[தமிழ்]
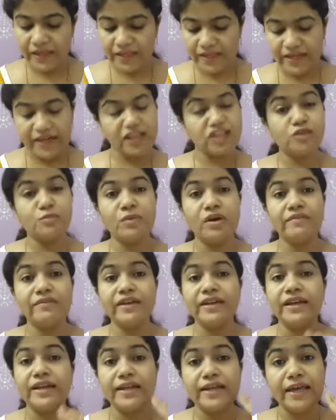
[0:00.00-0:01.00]
இது
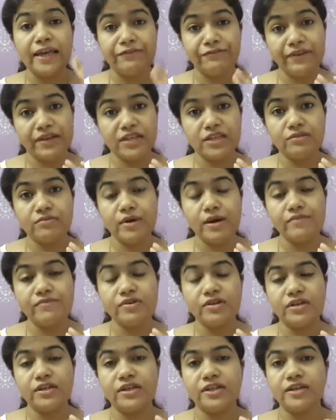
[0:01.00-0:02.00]
நிஜமாவே நல்ல
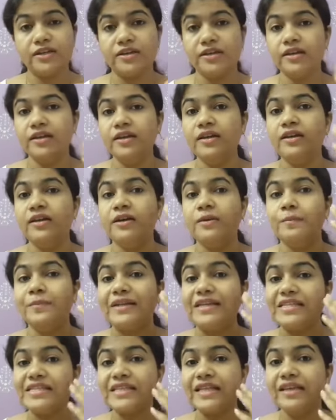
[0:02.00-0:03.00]
எஃபெக்டிவாகவும் இருக்குது
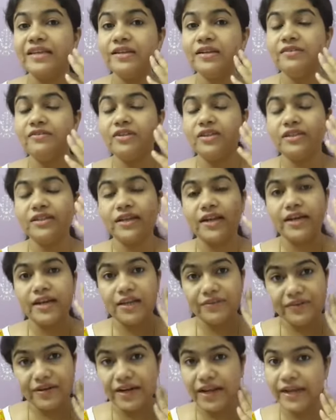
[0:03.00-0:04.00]
பிளஸ் ஸ்கின் வந்து
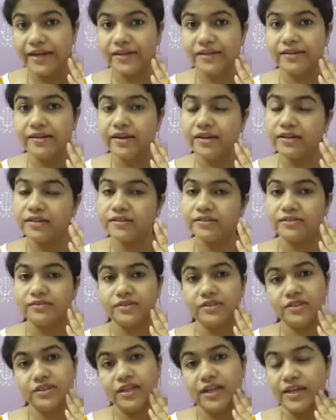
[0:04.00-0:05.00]
நல்லாவே லைட்டன் ஆகிறது
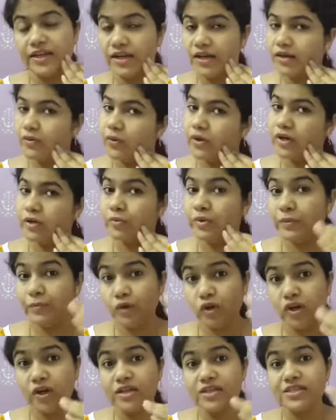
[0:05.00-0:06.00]
வந்து என்னால் உணர
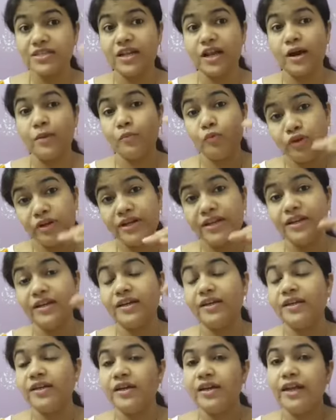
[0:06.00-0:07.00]
முடியும் பிகாஸ் நான் முன்ன
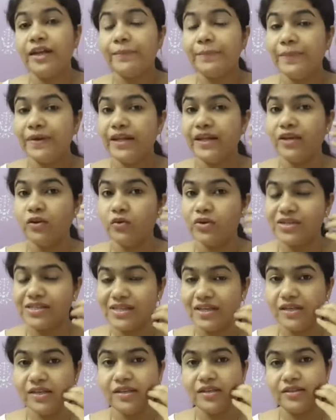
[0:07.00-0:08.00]
எப்படி என்னோட
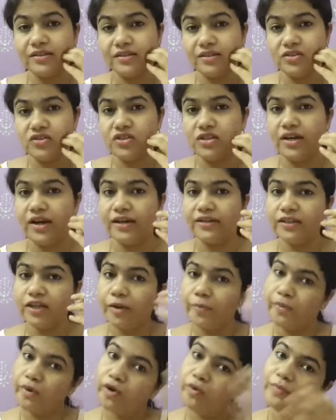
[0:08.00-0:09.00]
ஸ்கின் இருந்துச்சு
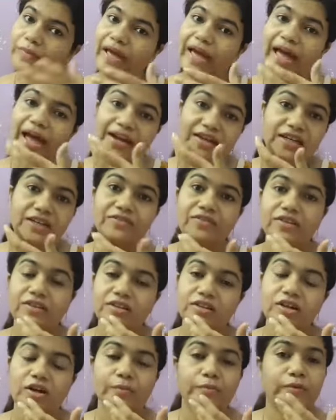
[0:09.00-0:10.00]
அதுக்கப்புறம் ஆக்னி
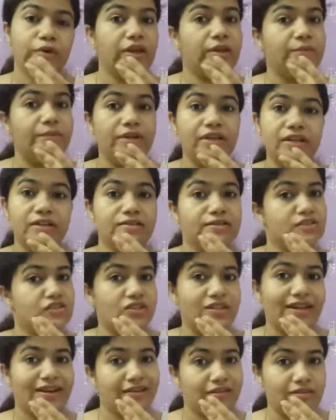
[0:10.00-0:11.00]
வந்ததுக்கப்புறம் எப்படி
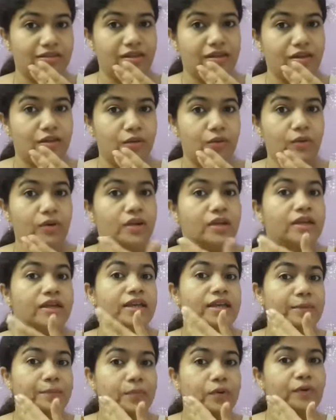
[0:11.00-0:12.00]
இருந்துச்சுன்னு எனக்கு தெரியும்
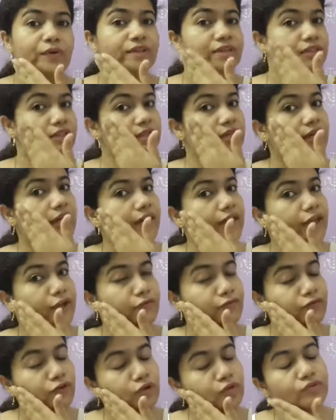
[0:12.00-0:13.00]
இப்போ வந்து
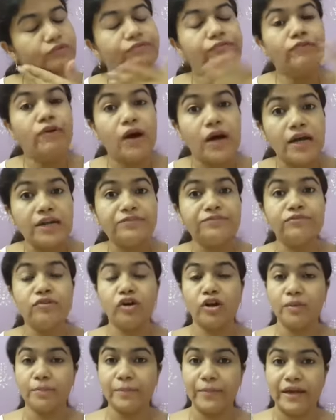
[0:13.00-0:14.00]
எவ்வளவோ ஃபார்
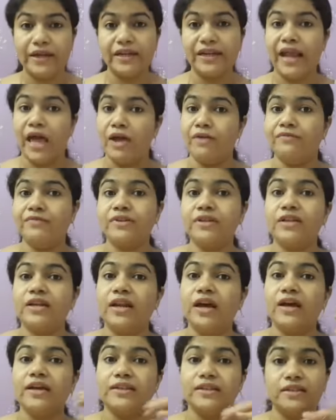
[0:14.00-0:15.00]
ஃபார் பெட்டர் ஆஃப்டர்
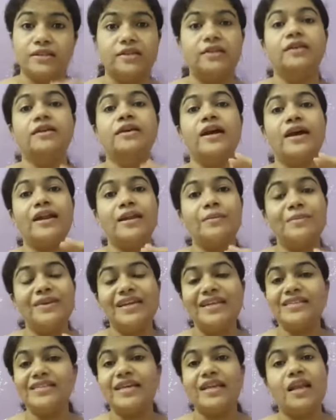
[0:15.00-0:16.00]
நான் இந்த
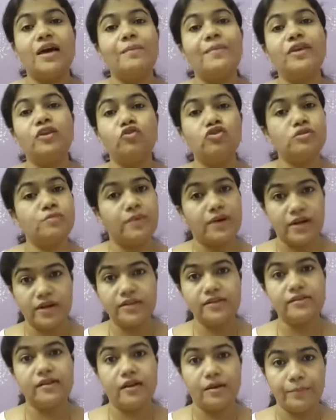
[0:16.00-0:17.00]
ரெமிடிஸ் எல்லாமே யூஸ்
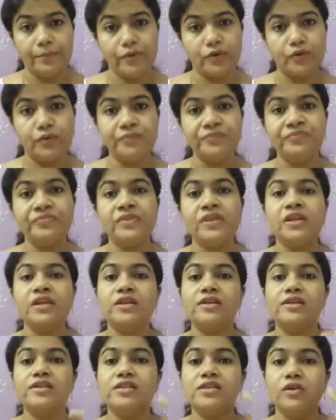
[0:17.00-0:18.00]
பண்ணதுக்கப்புறம்
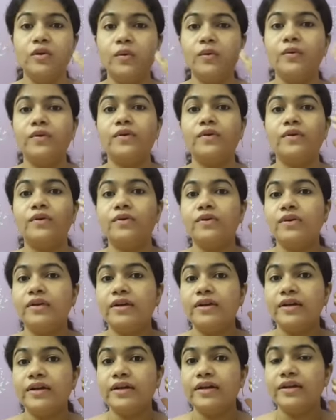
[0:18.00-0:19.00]
ஸோ
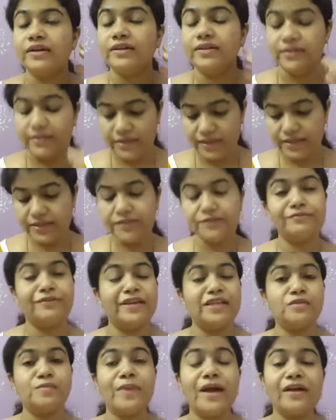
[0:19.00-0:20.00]
இந்த
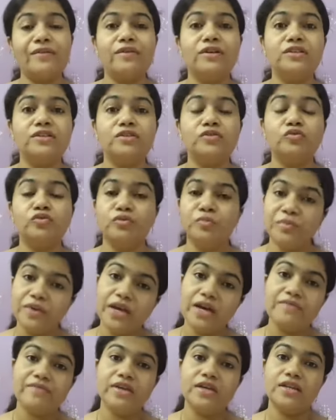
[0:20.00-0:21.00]
ஃபேஸ் பேக் வந்து
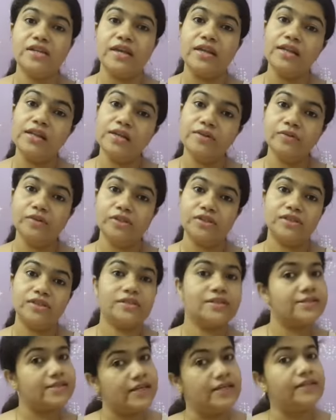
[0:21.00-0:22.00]
உண்மையாகவே நல்ல ஒரு
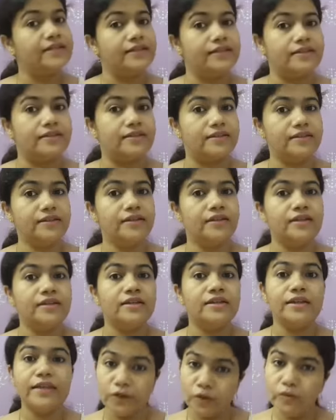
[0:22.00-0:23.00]
ரிசல்ட் இருக்குது
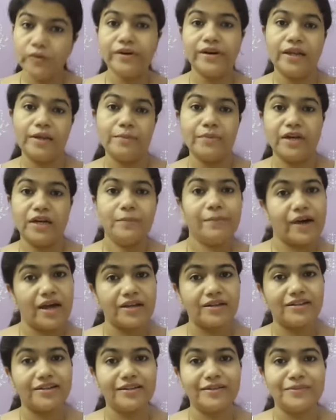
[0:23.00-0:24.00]
நீங்களும் ட்ரை பண்ணி
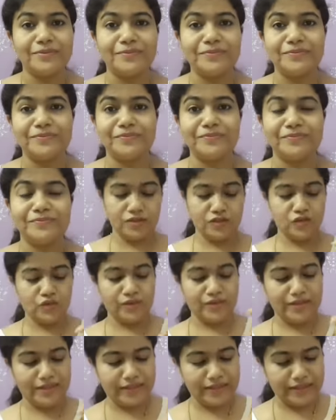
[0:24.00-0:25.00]
பாருங்கள் ஸோ
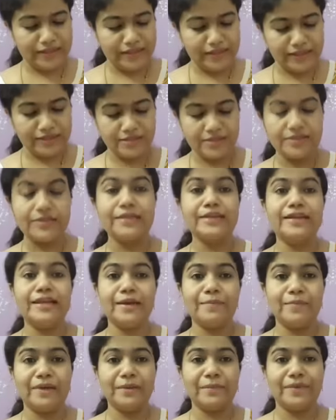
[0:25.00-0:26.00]
ஸ்கின்ல
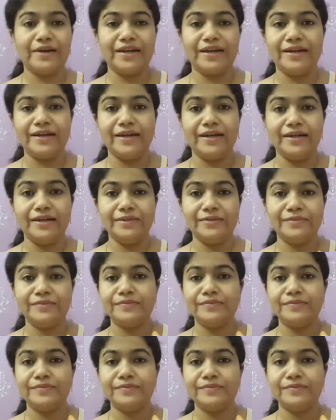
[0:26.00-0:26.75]
அப்ளை பண்ணிடலாம்